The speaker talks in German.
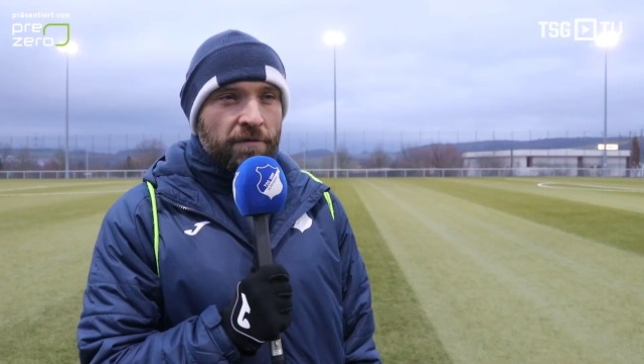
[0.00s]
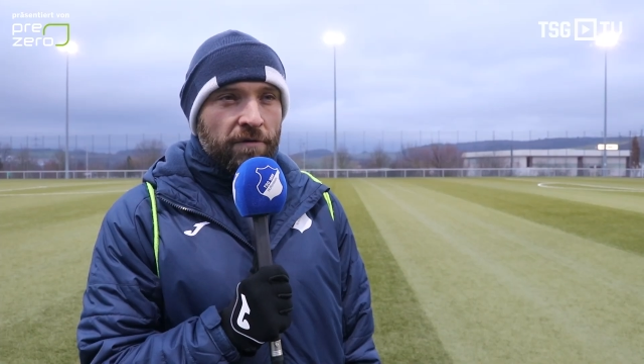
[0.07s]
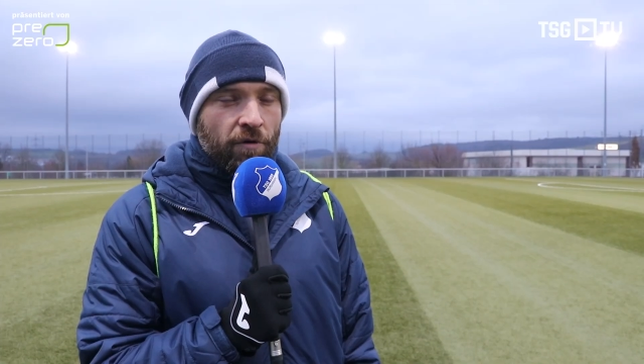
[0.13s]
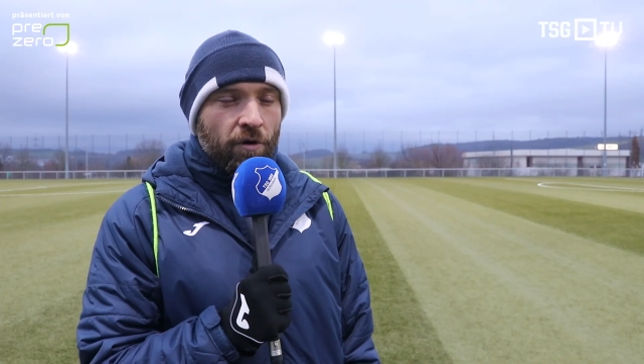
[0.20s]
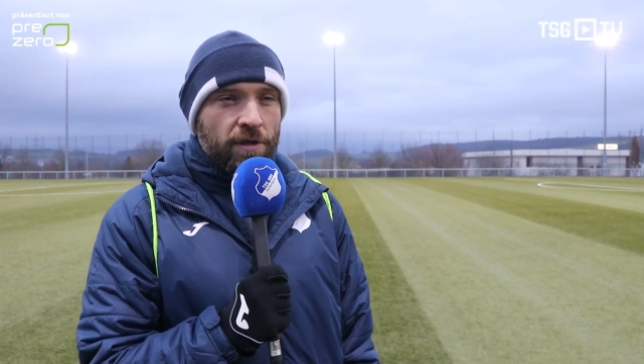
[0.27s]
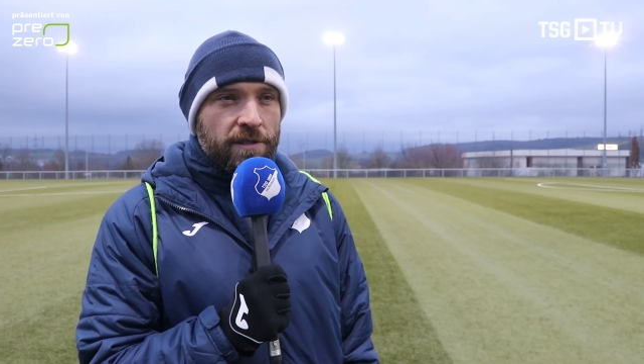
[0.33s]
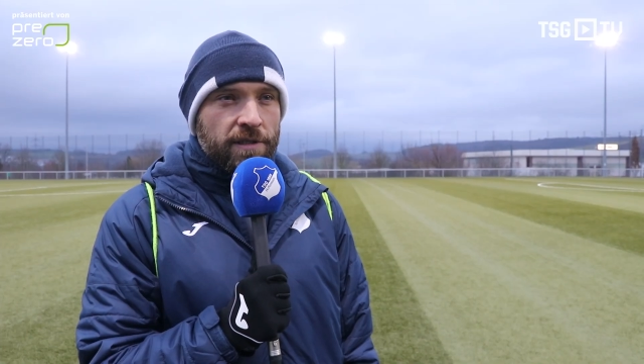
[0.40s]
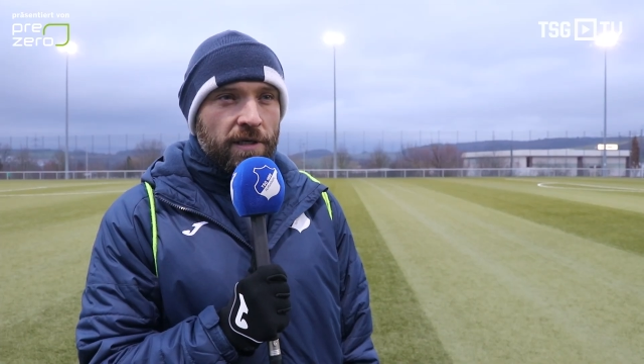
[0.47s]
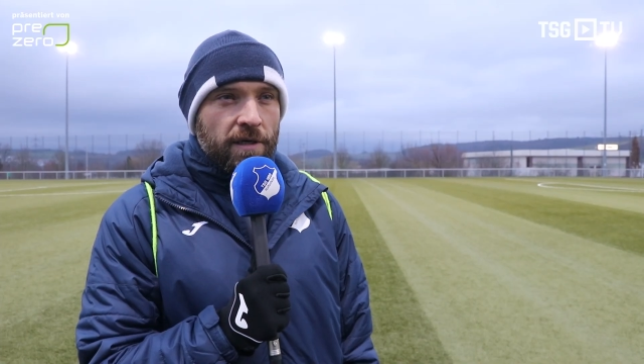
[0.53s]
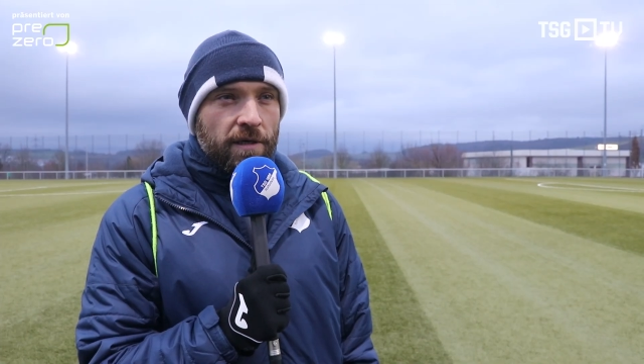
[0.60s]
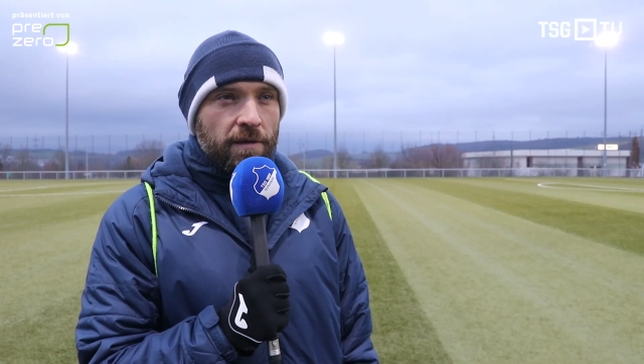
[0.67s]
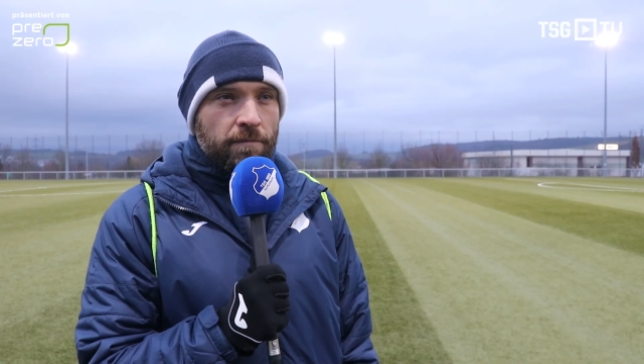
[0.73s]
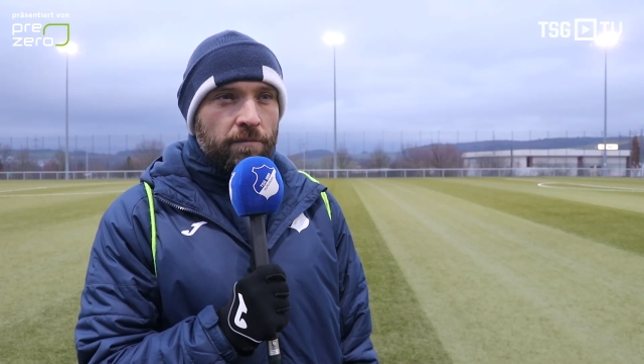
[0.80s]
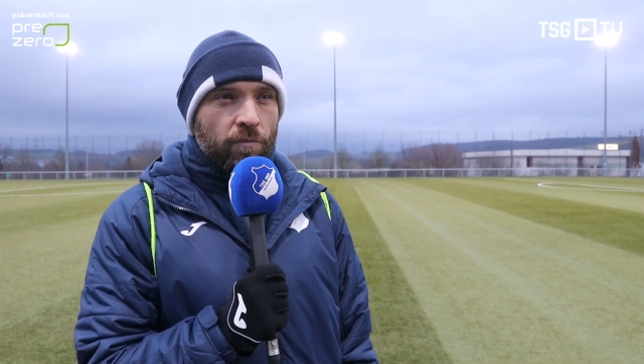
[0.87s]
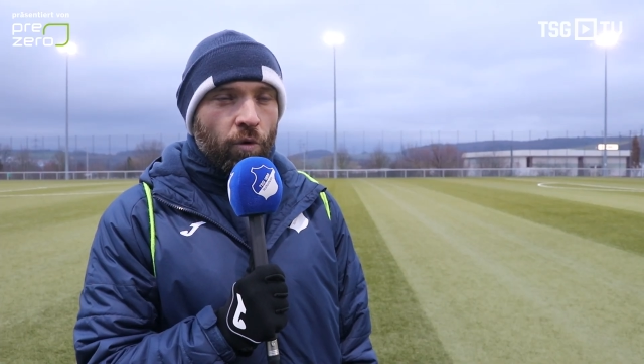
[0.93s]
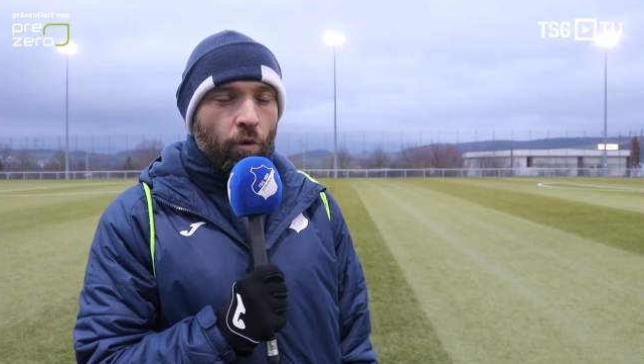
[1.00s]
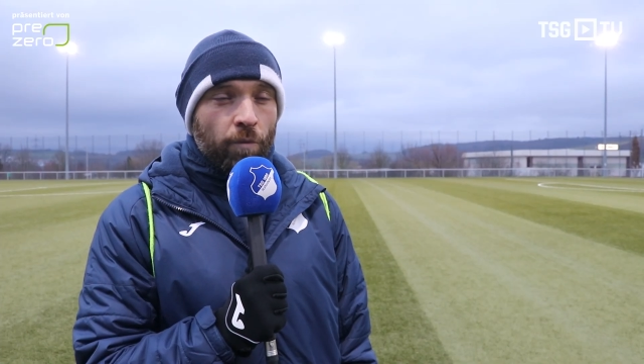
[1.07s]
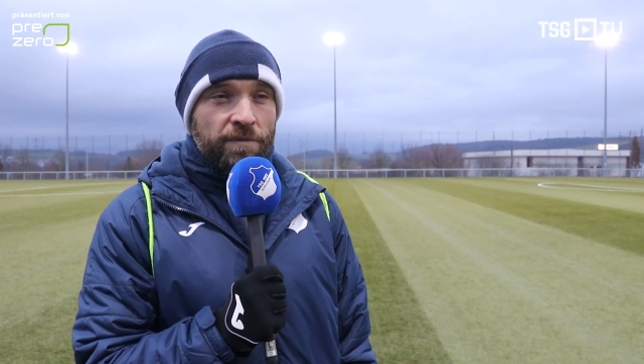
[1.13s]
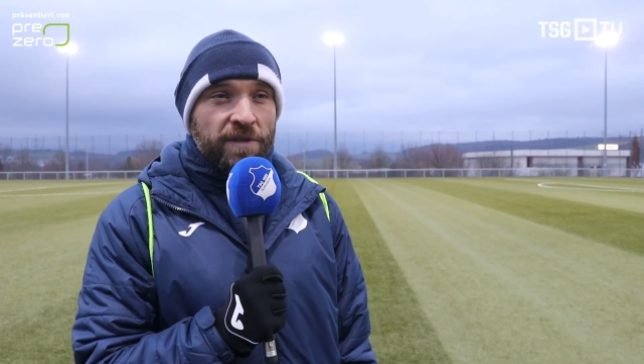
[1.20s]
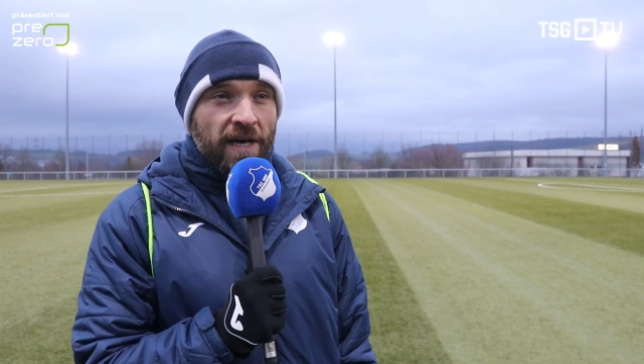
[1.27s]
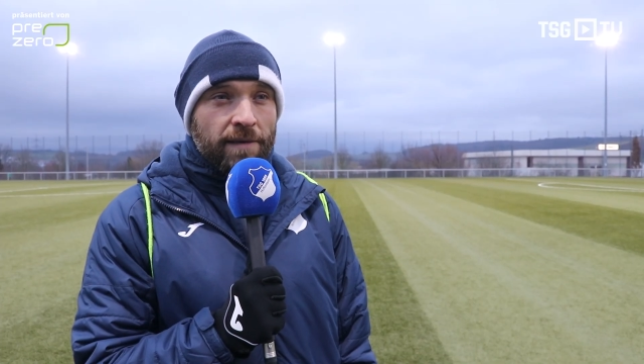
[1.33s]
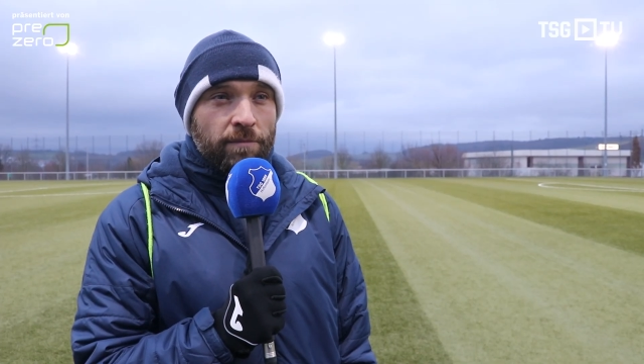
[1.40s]
Wir wollen ähm,
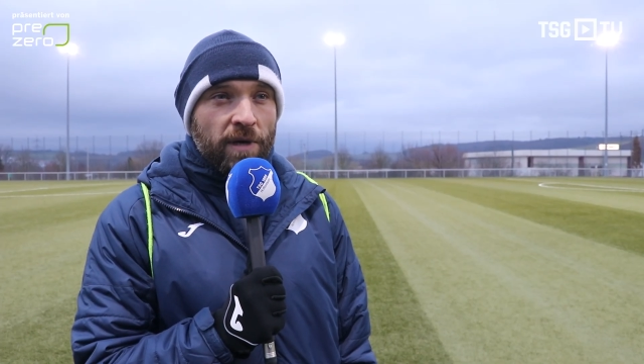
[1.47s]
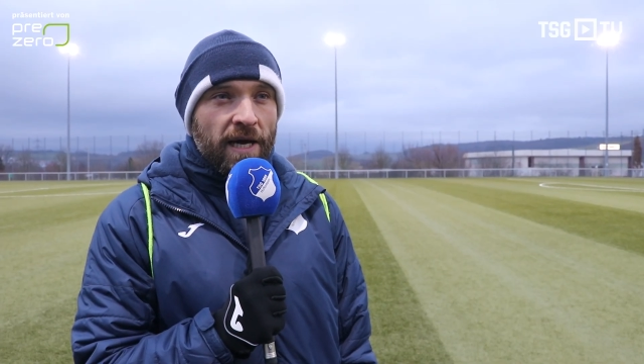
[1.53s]
oben dran